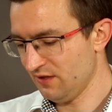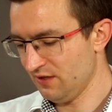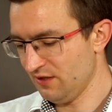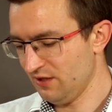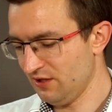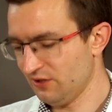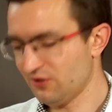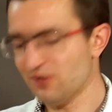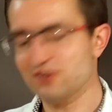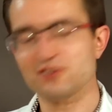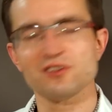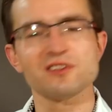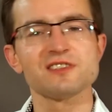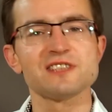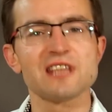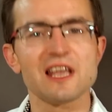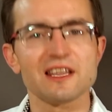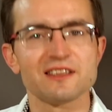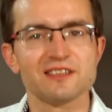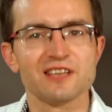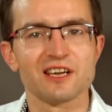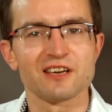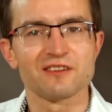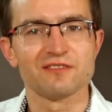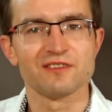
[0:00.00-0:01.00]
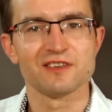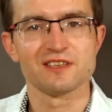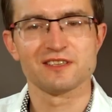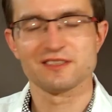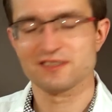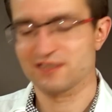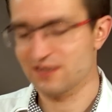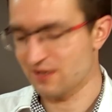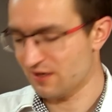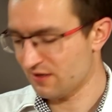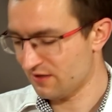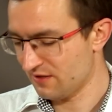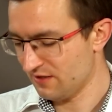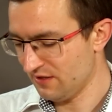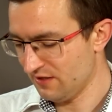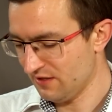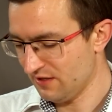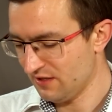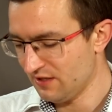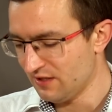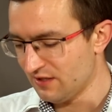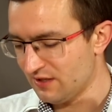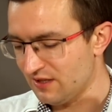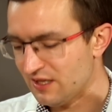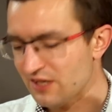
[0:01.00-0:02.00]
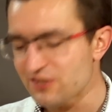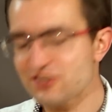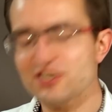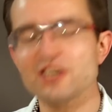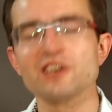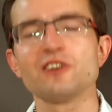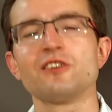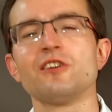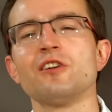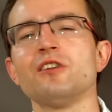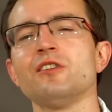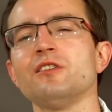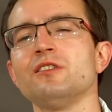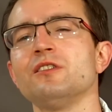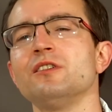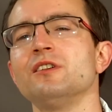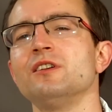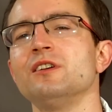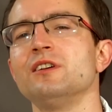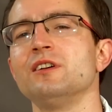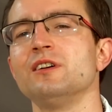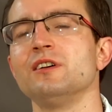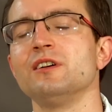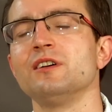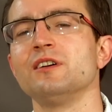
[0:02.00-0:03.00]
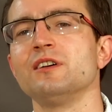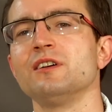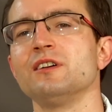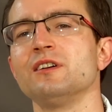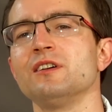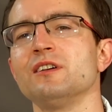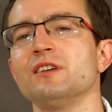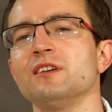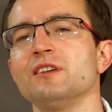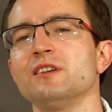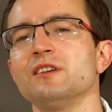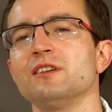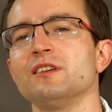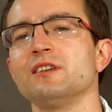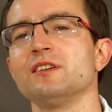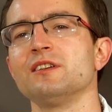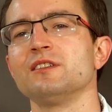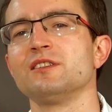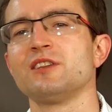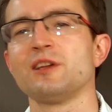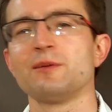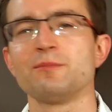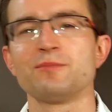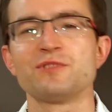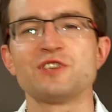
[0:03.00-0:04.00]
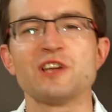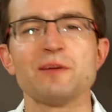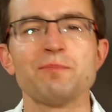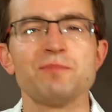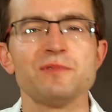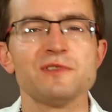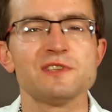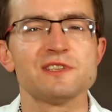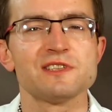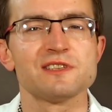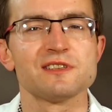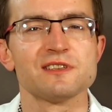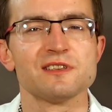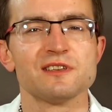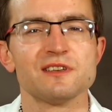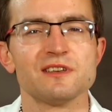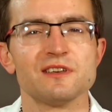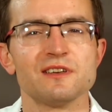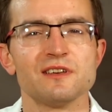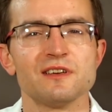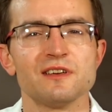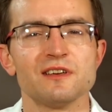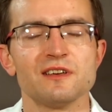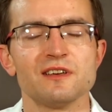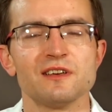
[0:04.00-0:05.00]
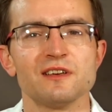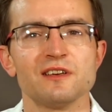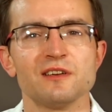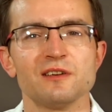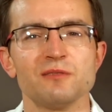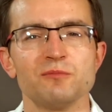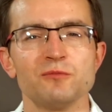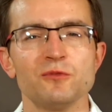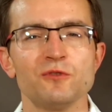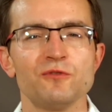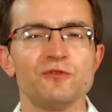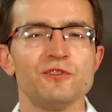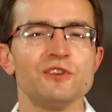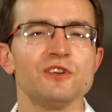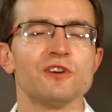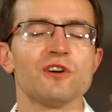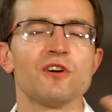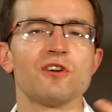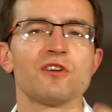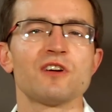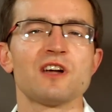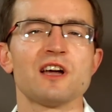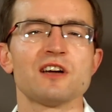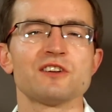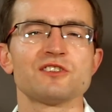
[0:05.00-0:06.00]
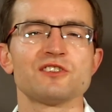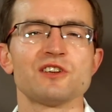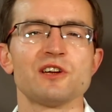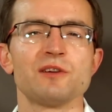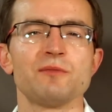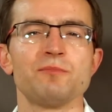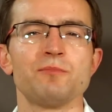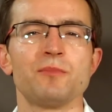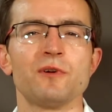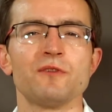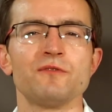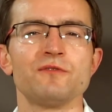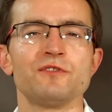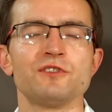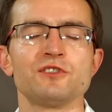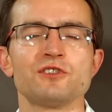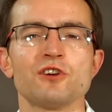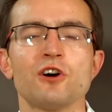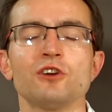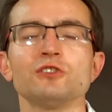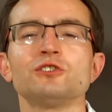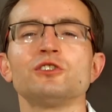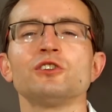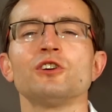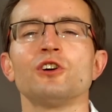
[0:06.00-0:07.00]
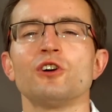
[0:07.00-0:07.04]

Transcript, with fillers: I to jest ostatnia kwestia. Dlaczego ten przepis mówi o karze od